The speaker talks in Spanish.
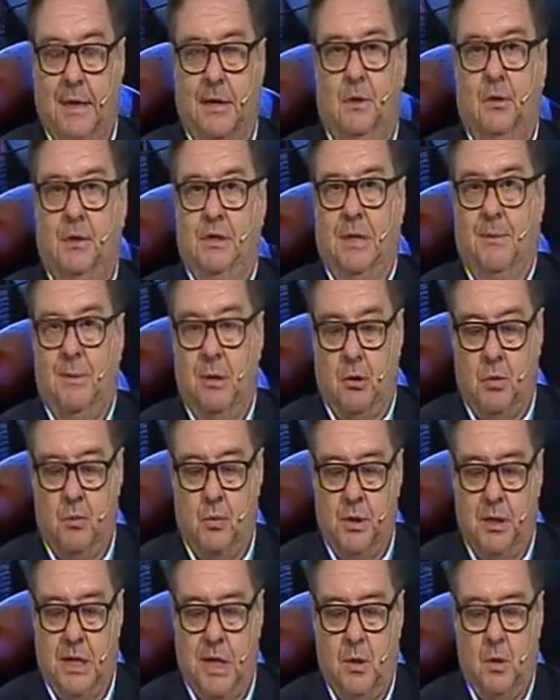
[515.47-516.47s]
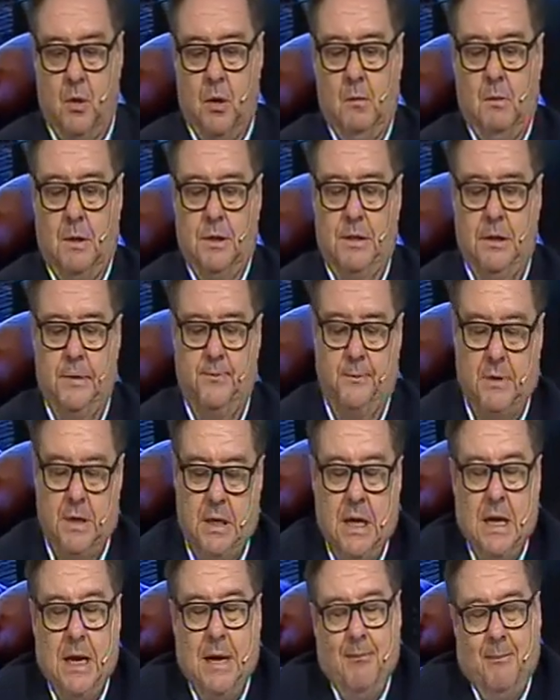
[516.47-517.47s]
creo que se llama el comunicado o algo así,
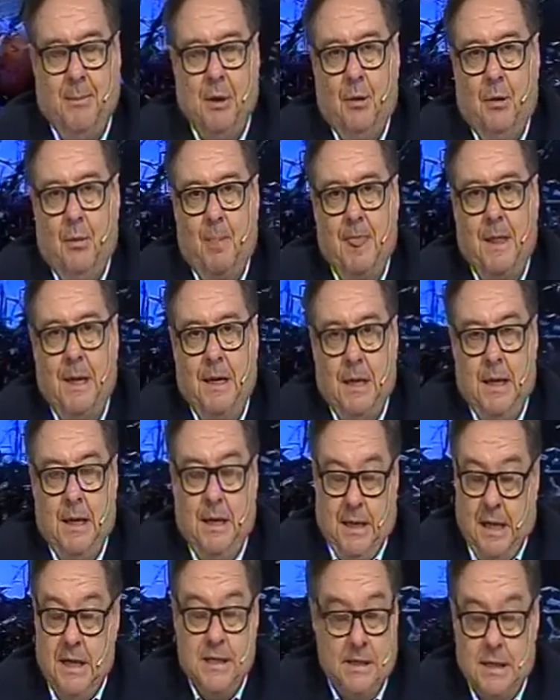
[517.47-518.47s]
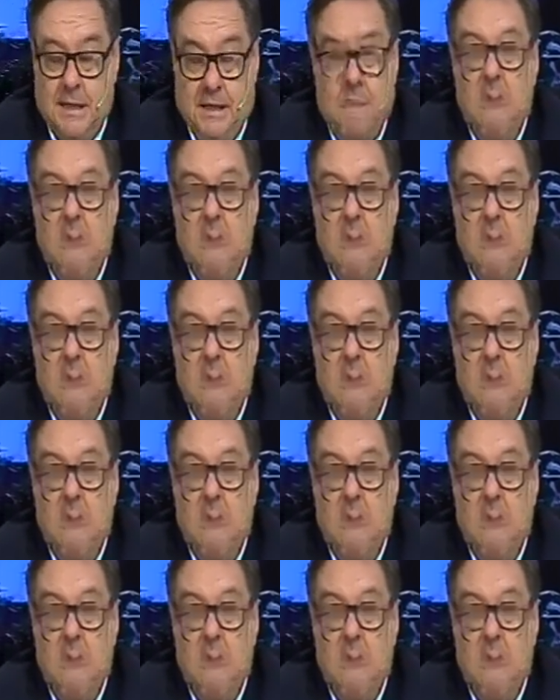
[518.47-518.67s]
pero eh, es,